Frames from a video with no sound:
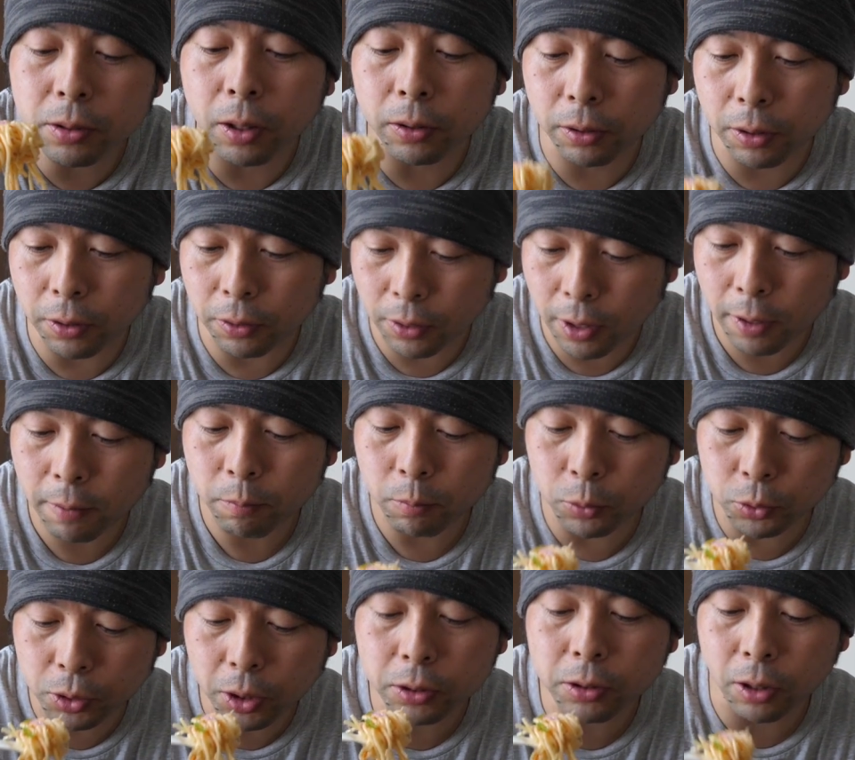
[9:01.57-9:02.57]
すかったよね
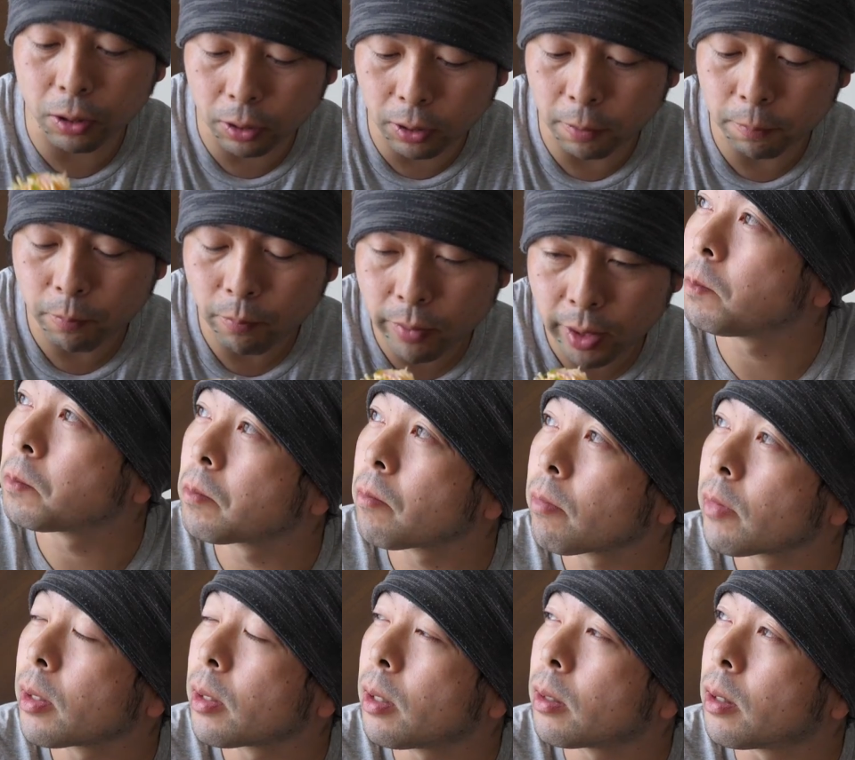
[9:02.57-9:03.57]
持ちやすかっ
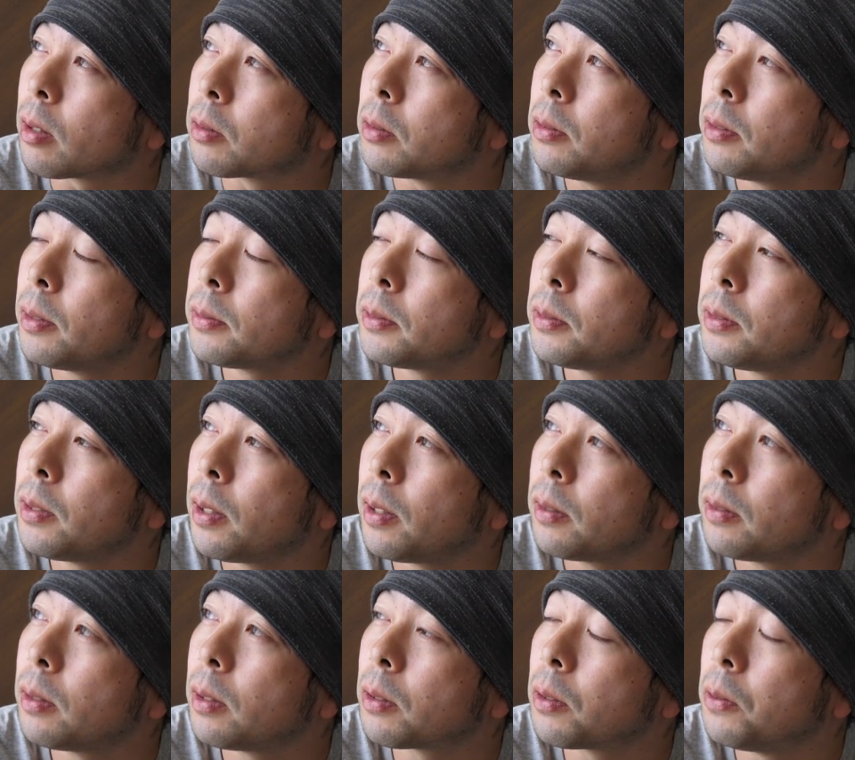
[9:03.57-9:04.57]
たなんか9月に
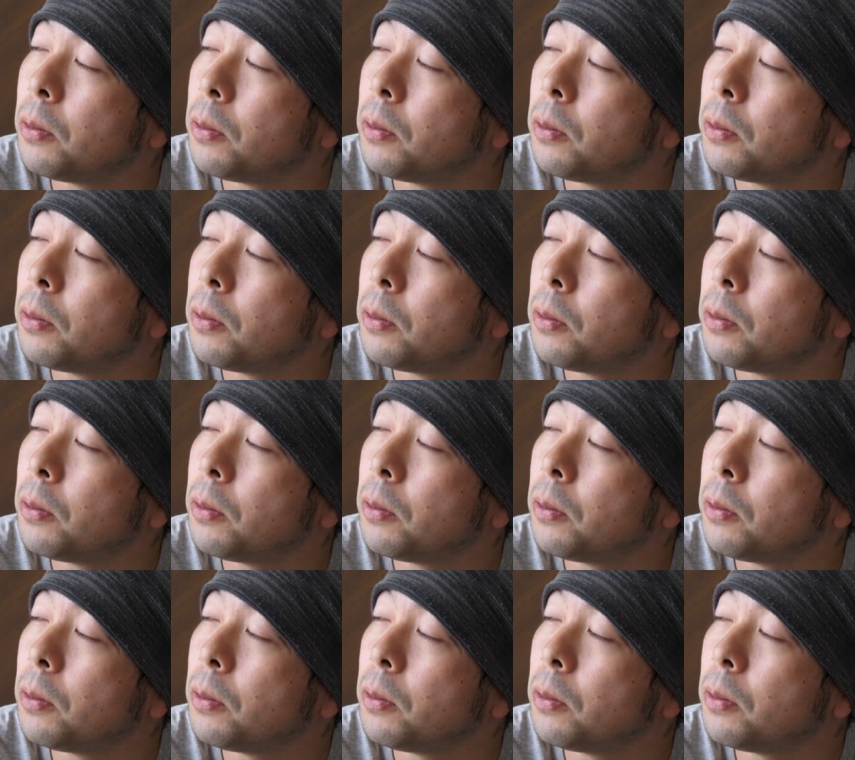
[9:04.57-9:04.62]
入って